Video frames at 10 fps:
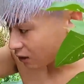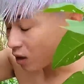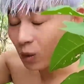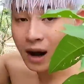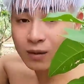sẵn
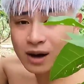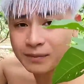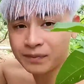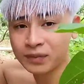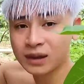hoa quả quá,
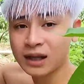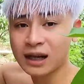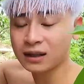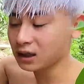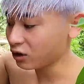nên
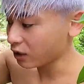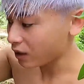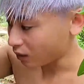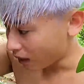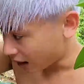là những cái loại
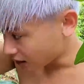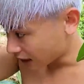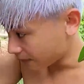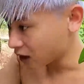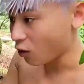hoa quả
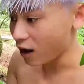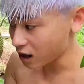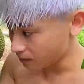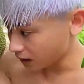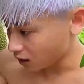nhà mình có
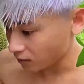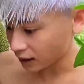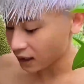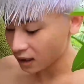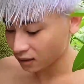thì mình không hề
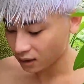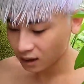thích ăn.